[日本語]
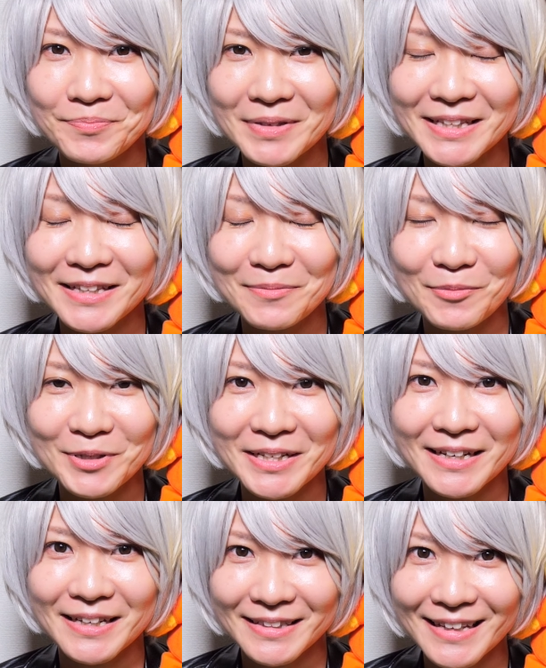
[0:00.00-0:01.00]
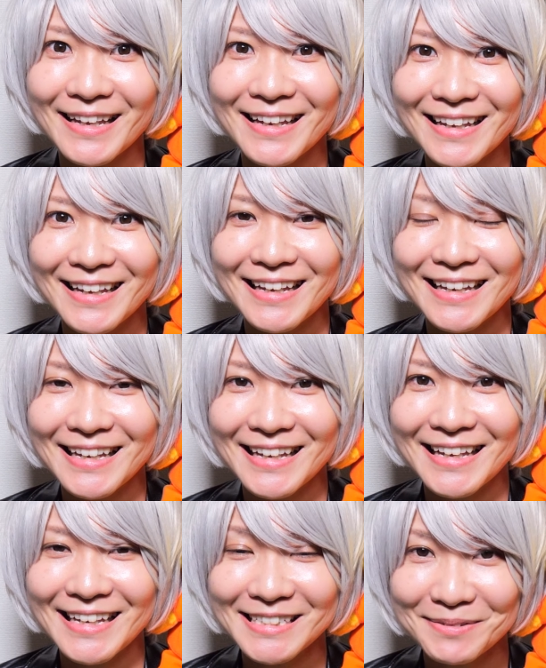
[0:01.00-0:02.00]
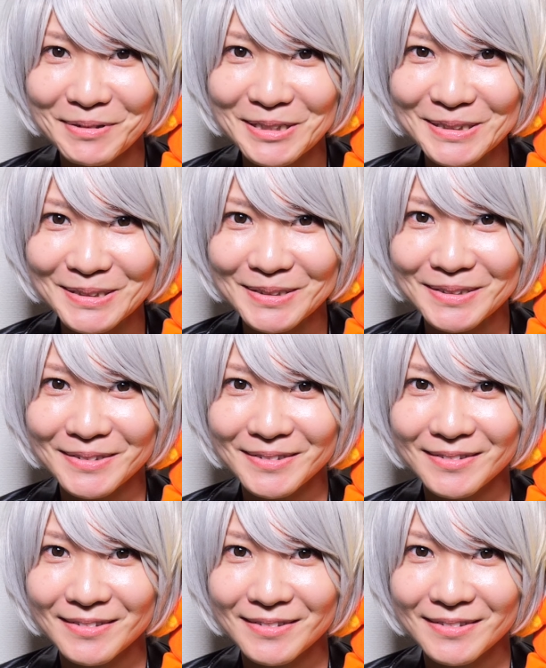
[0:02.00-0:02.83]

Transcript: みんなで盛り上げてエスパルス